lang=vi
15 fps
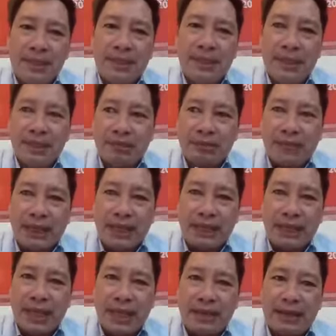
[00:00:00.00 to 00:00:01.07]
nên chúng ta
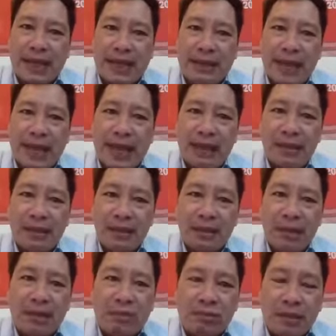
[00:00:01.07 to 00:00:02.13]
nên nhớ rằng là
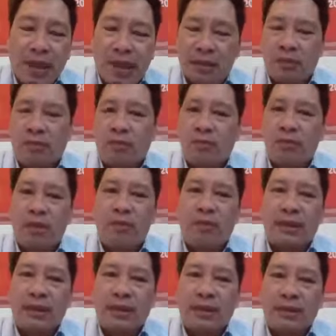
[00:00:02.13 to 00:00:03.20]
lúc nào cũng có
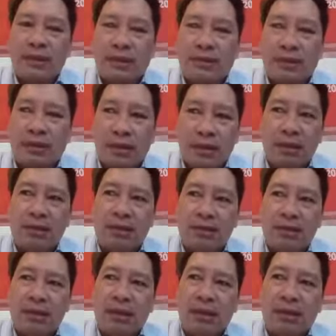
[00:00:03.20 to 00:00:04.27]
một cái lực
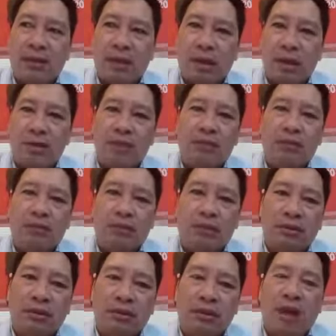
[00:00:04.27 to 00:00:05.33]
lượng vi khuẩn
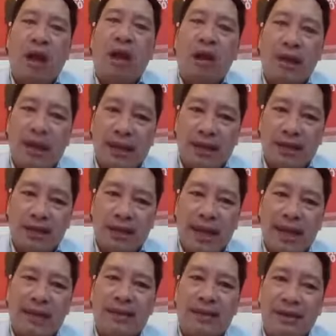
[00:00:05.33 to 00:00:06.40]
có lợi
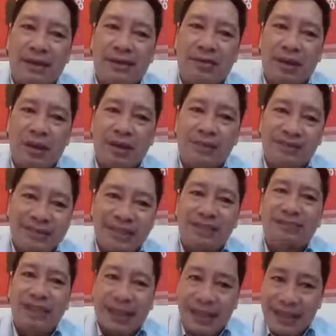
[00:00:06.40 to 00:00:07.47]
hay là lợi khuẩn
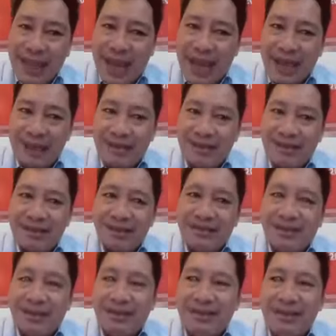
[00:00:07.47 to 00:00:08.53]
trên mặt da
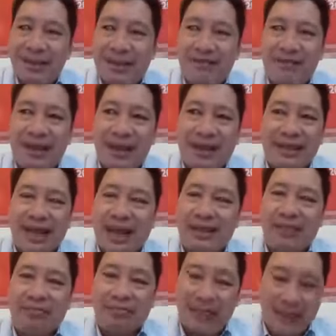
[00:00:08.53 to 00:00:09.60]
chứ không phải là da
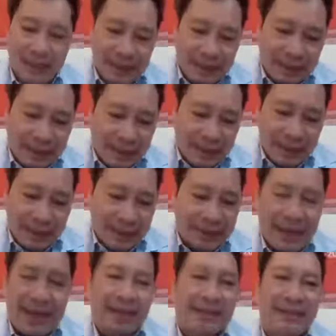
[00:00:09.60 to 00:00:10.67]
chúng ta nhìn nó
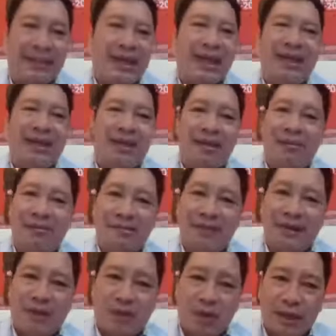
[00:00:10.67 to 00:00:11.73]
liền là như thế này là không có
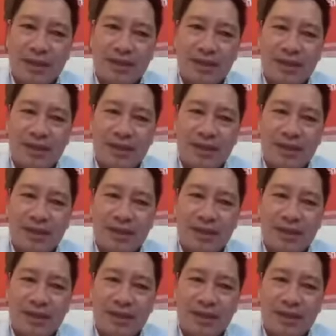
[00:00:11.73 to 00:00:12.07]
vi khuẩn